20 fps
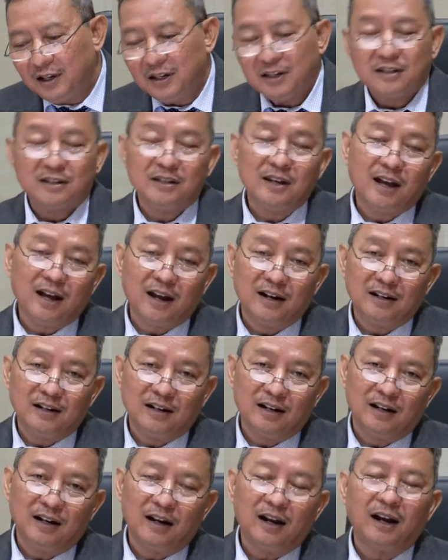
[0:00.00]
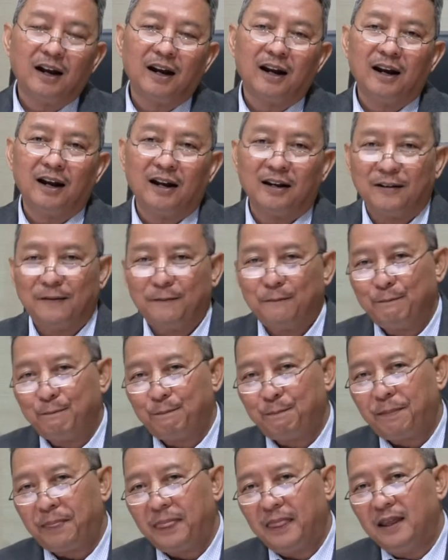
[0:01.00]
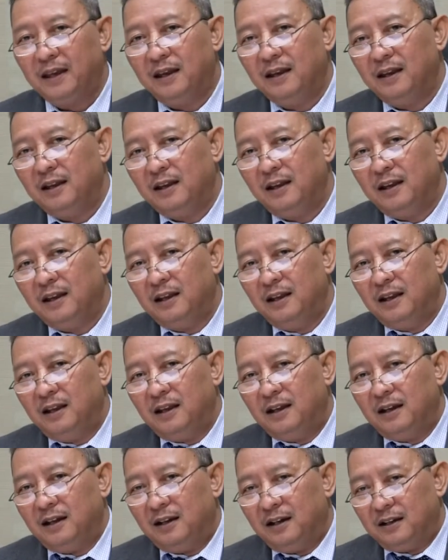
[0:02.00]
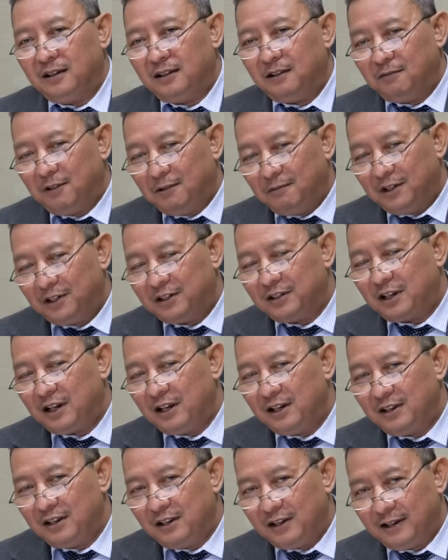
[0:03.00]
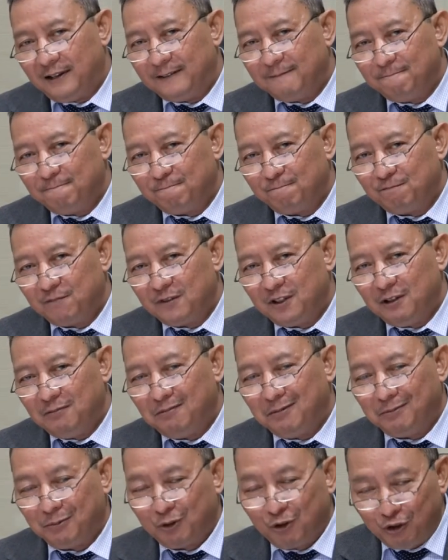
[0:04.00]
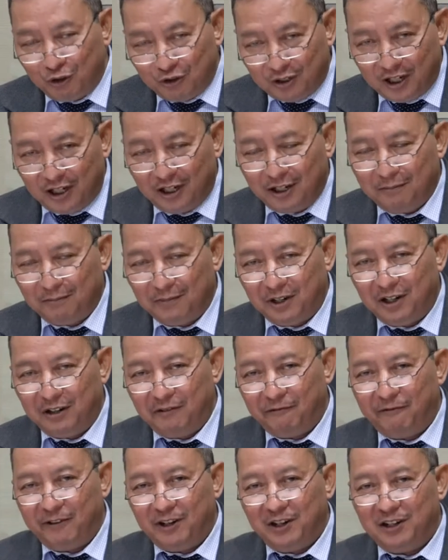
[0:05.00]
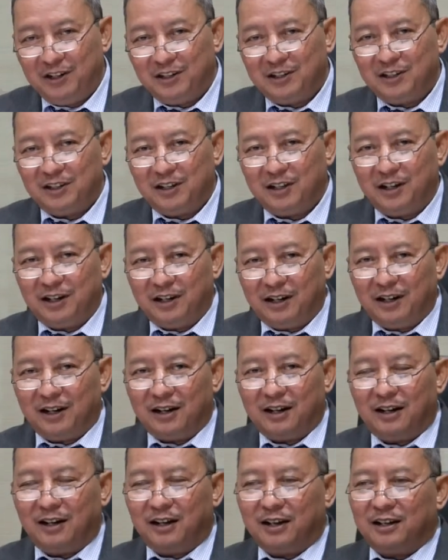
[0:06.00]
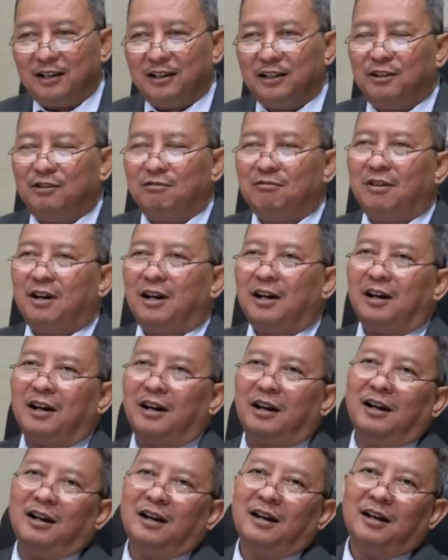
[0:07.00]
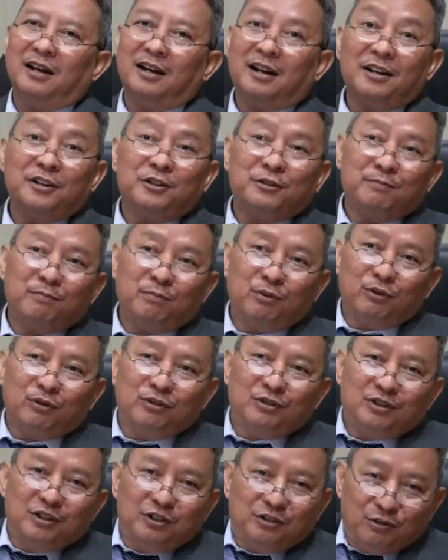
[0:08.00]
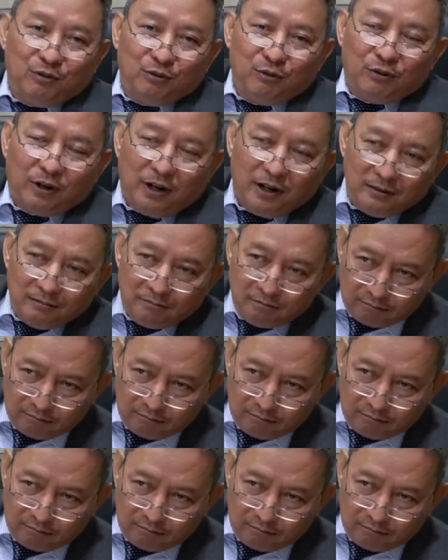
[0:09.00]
ihsan dan akhlak. Ah, teman-teman sekalian, Imam Ghazali mendefinisikan akhlak itu adalah respon seseorang